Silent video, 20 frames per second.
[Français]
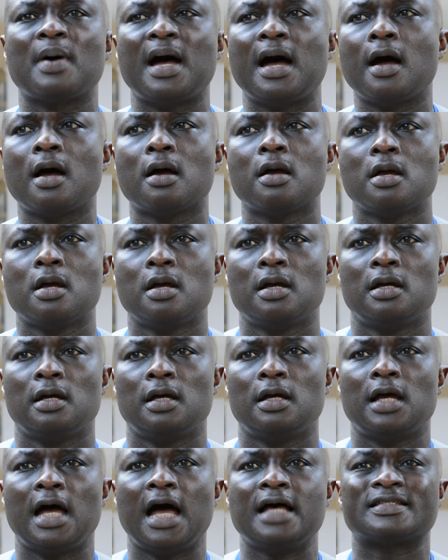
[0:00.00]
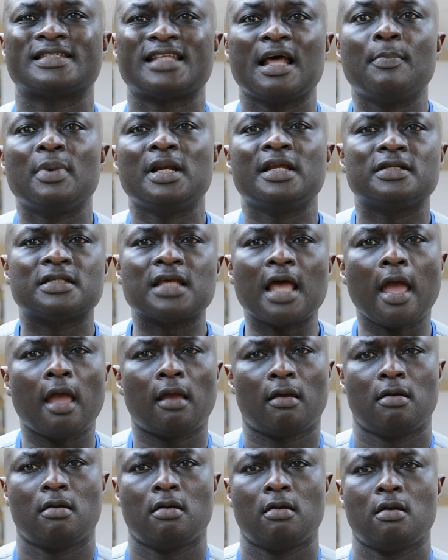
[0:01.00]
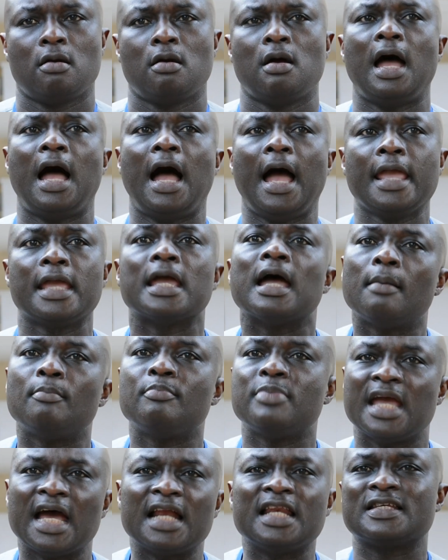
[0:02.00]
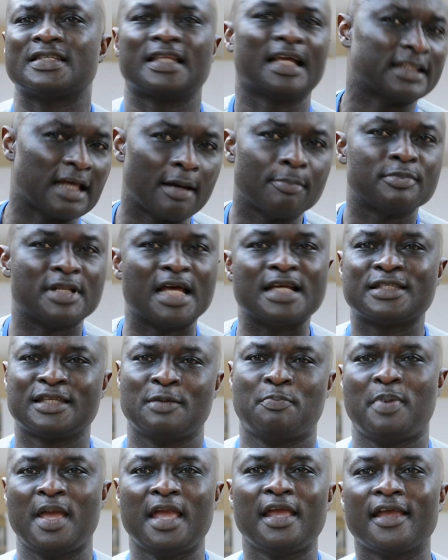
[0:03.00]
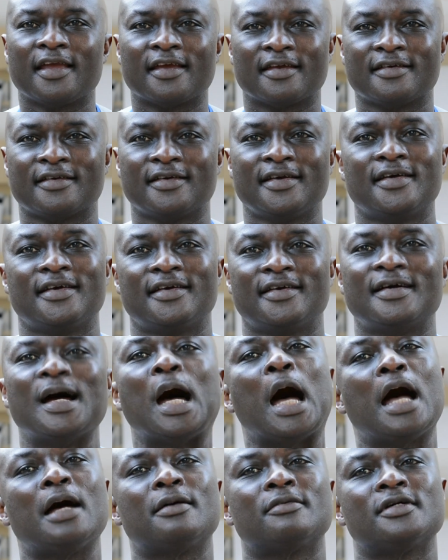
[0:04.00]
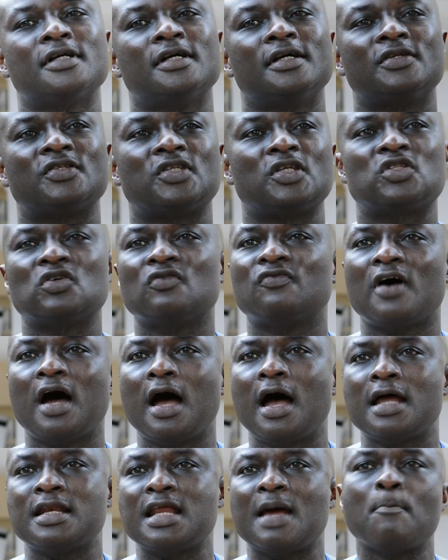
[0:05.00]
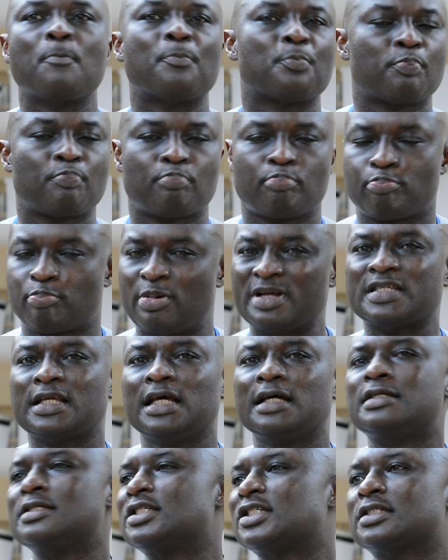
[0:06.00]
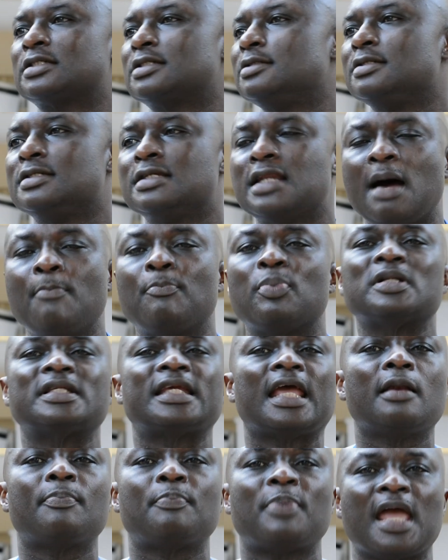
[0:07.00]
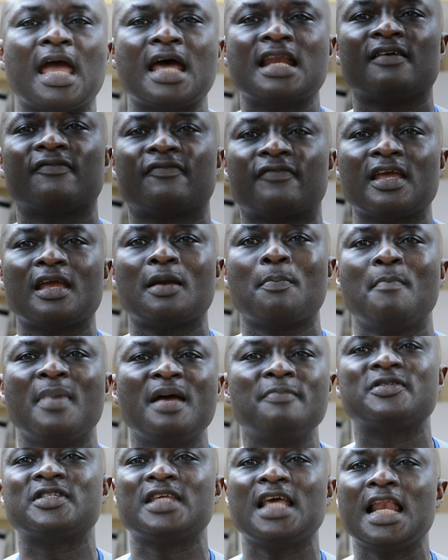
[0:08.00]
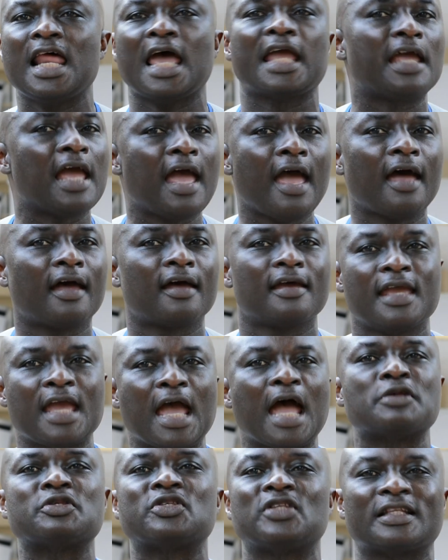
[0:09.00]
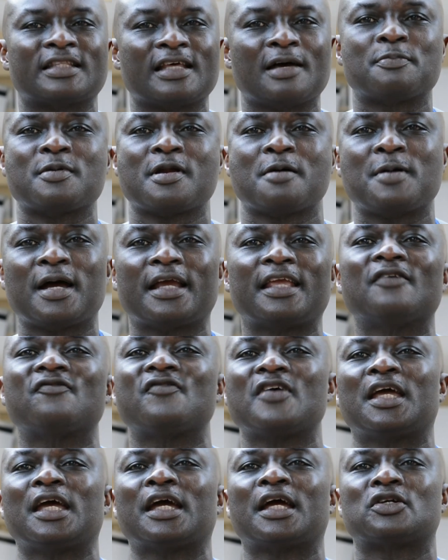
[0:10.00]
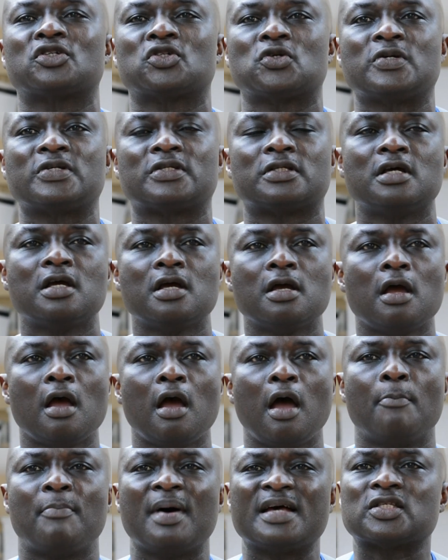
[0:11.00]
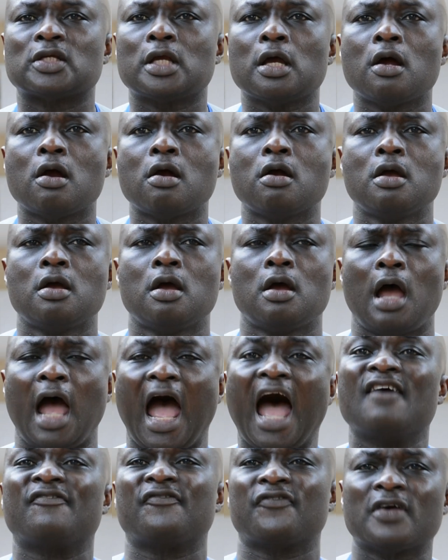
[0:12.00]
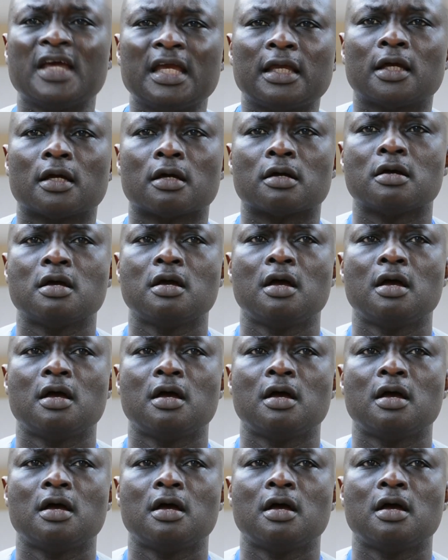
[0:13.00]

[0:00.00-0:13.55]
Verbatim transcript: pas euh, stabilisés, il y, a, il, les startups dans ces pays. Hein. Si tu vas dans presque n'importe quel pays en Afrique, même s'il y a la guerre, il y a une startup là-bas qui fait quelque chose. Parce que Afrique,